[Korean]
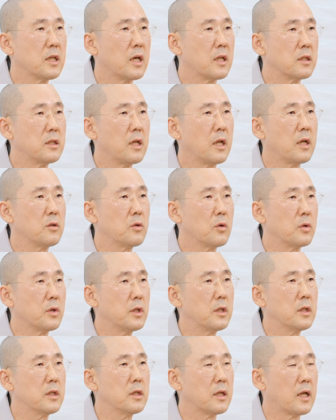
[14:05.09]
않은 행동
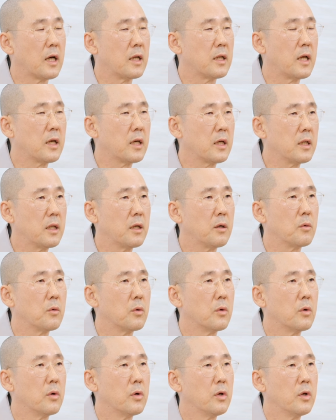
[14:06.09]
이런 걸 안 하게 되고,